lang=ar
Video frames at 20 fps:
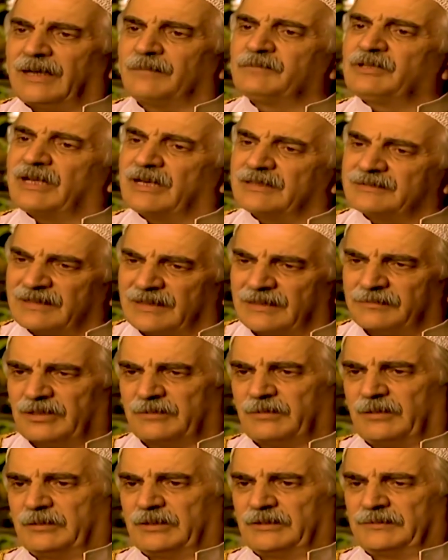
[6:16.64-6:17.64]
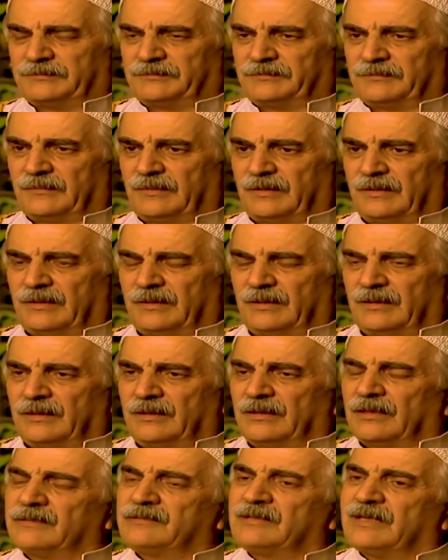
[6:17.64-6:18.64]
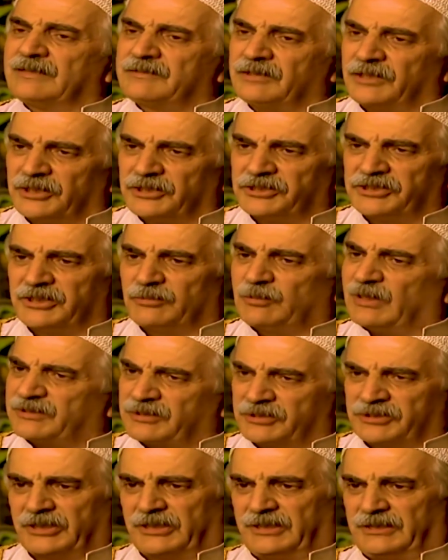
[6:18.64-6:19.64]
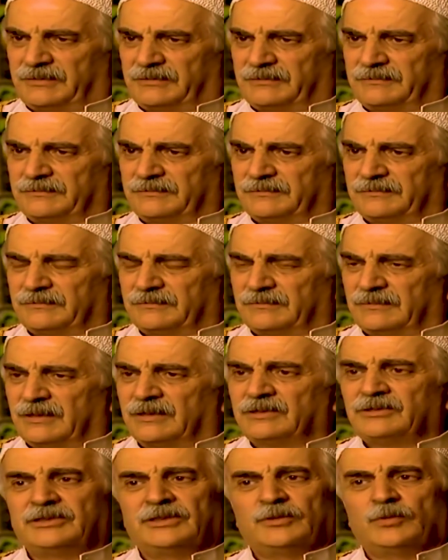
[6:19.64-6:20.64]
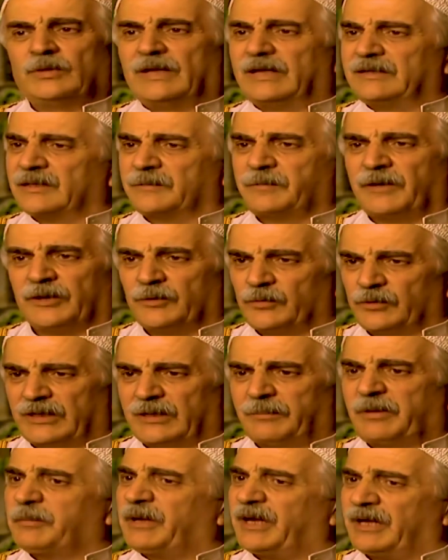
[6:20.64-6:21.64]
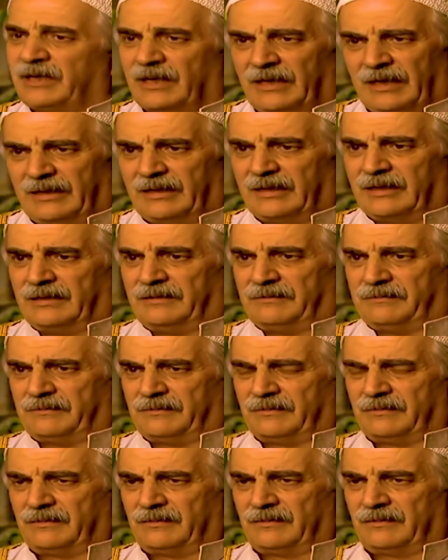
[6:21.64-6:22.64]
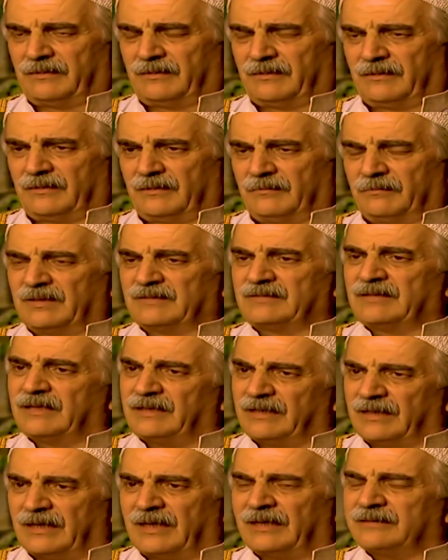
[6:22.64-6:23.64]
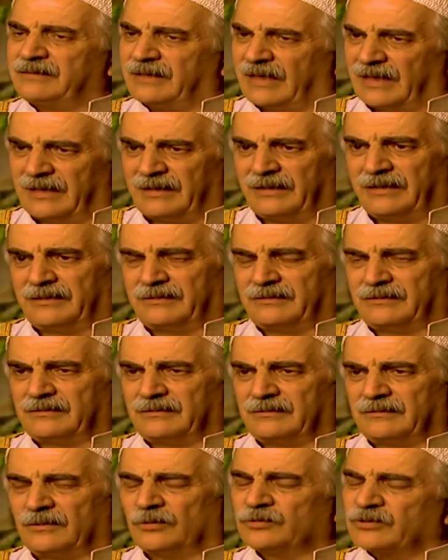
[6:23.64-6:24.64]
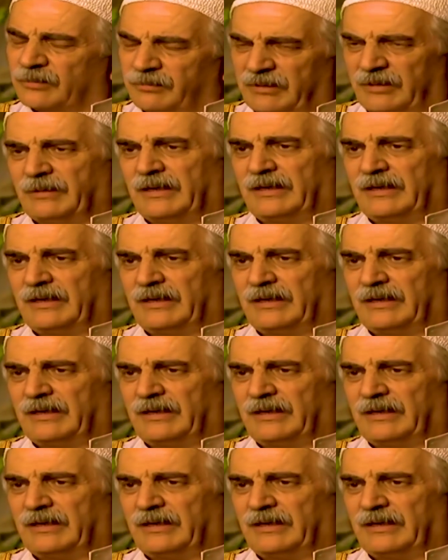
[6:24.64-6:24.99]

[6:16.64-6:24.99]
الحمد لله على سلامتك بابا انت لا تنحرجي ولا تخجلي انت ولادك بعيوني لبين ما يحل الحلال بس هلا هدي حالك وطمني